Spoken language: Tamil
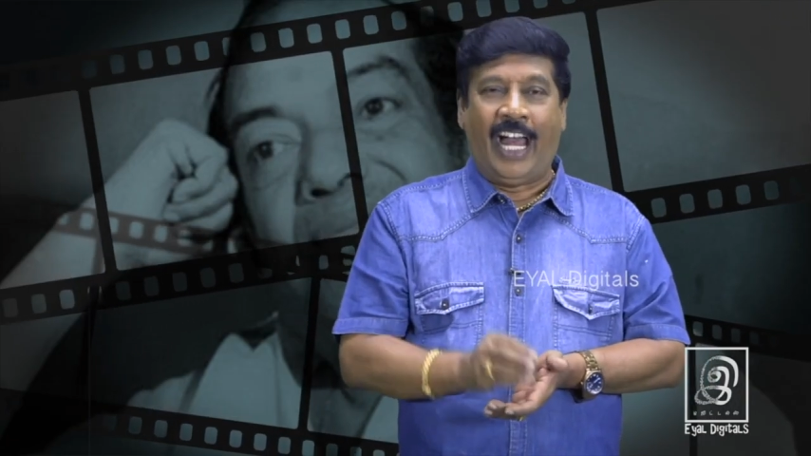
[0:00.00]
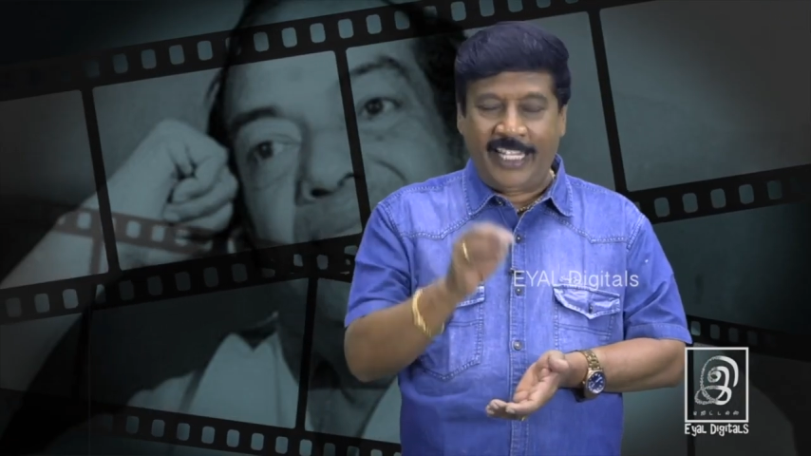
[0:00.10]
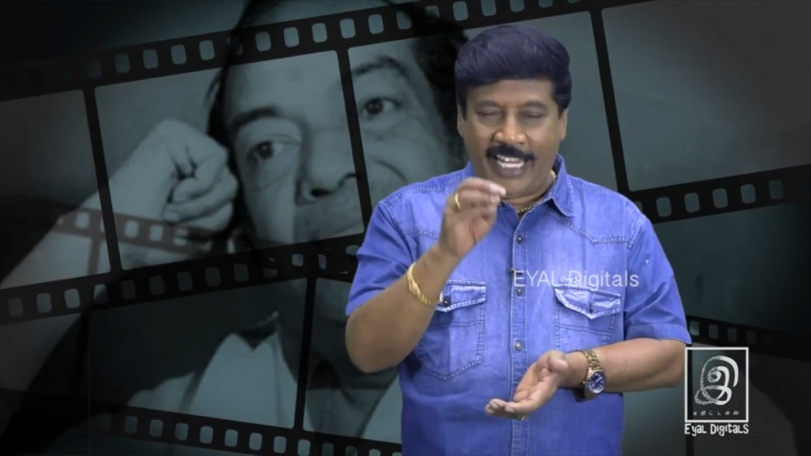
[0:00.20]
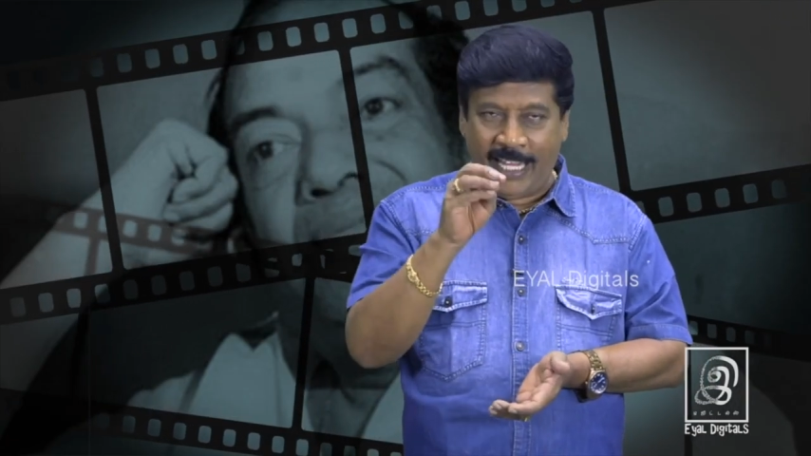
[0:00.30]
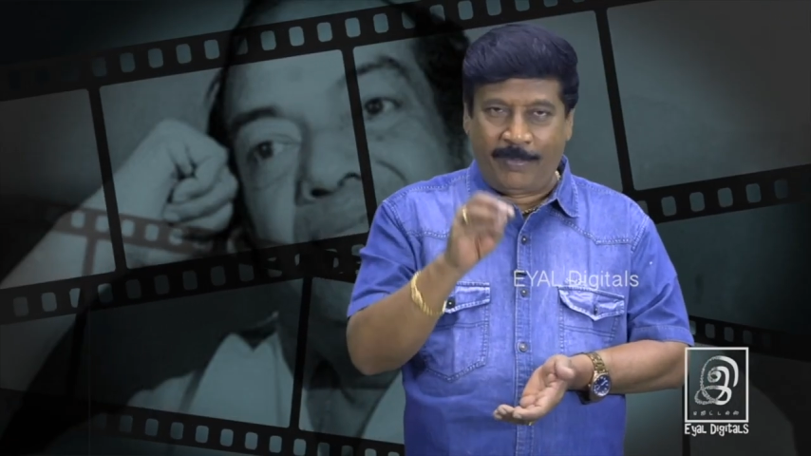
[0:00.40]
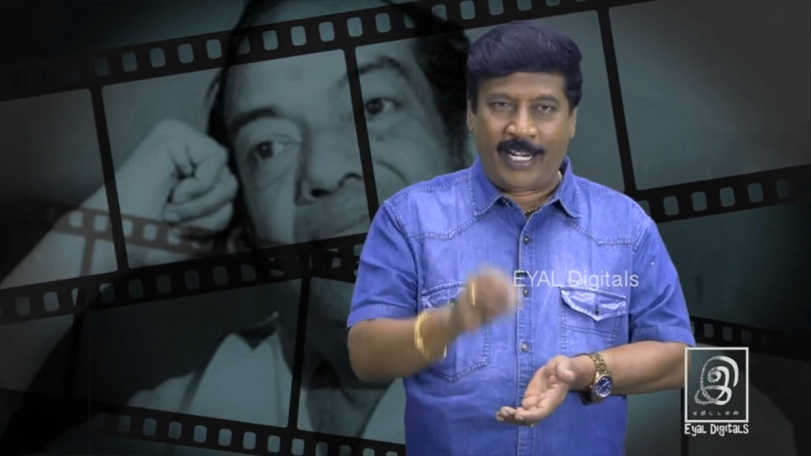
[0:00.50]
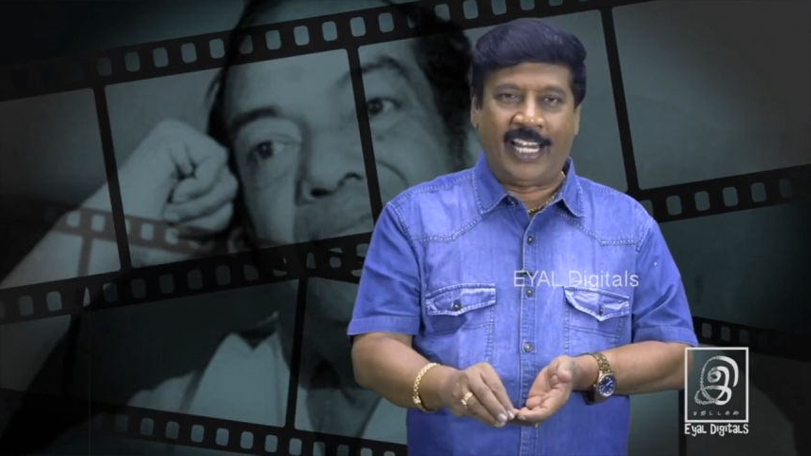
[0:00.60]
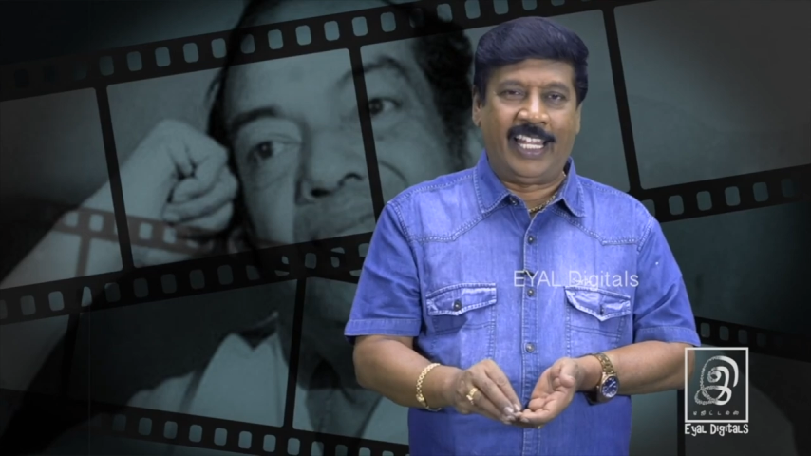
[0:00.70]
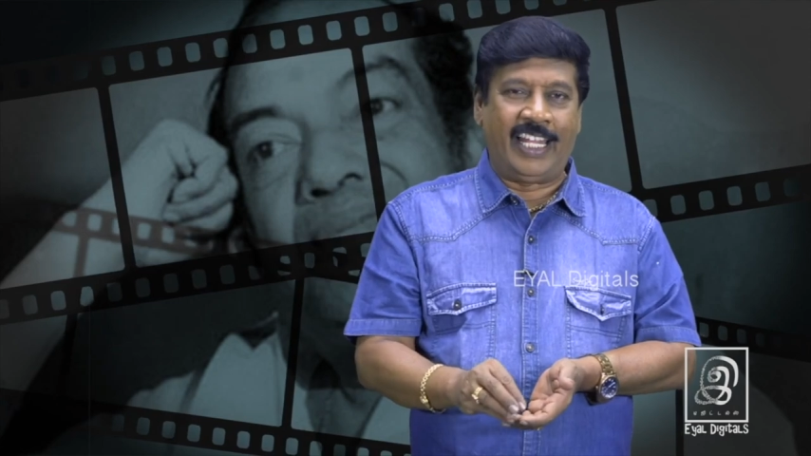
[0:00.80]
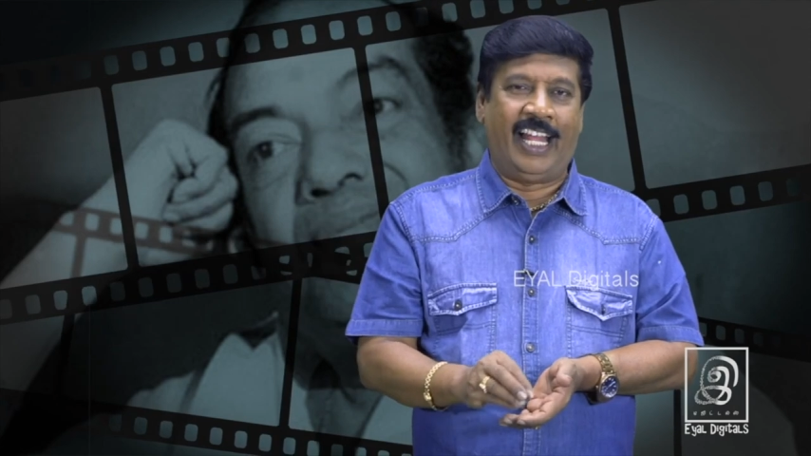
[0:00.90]
அதே
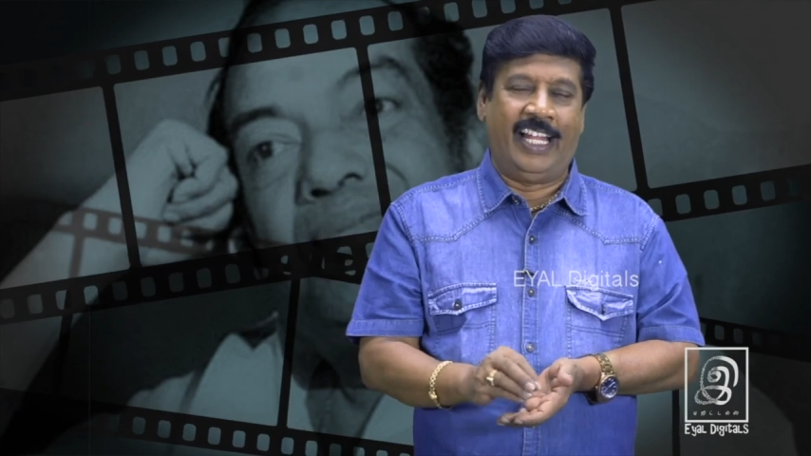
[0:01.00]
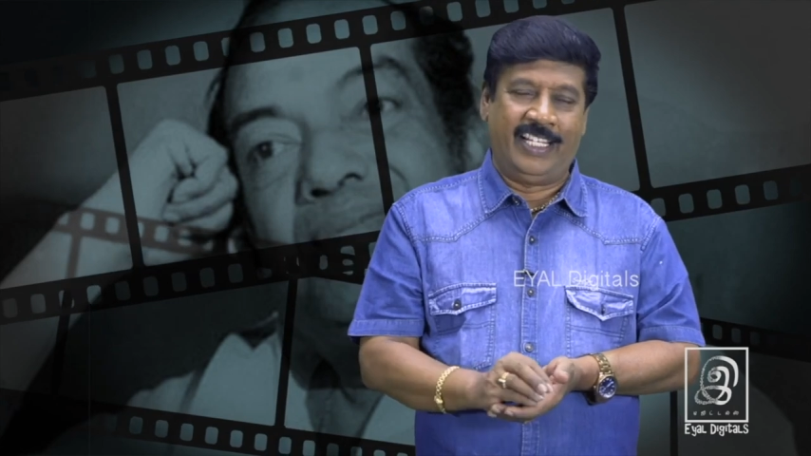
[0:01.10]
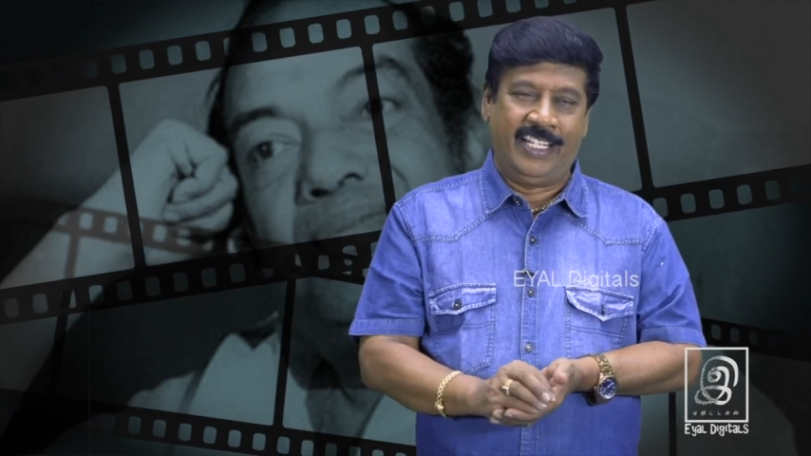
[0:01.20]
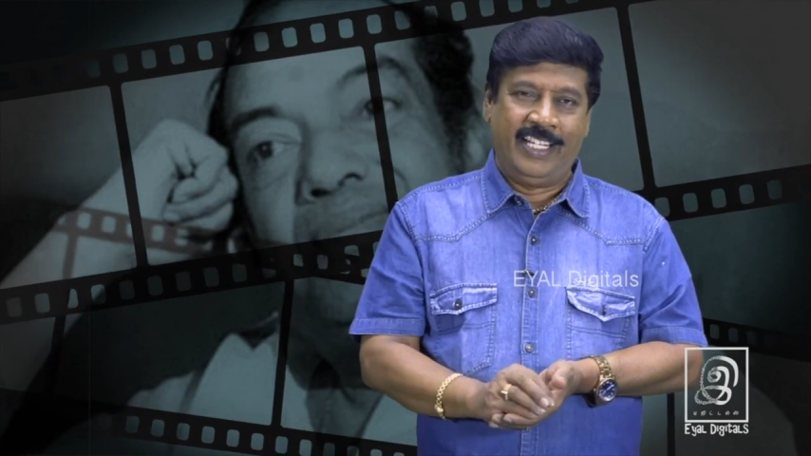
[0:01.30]
மணலில் தான்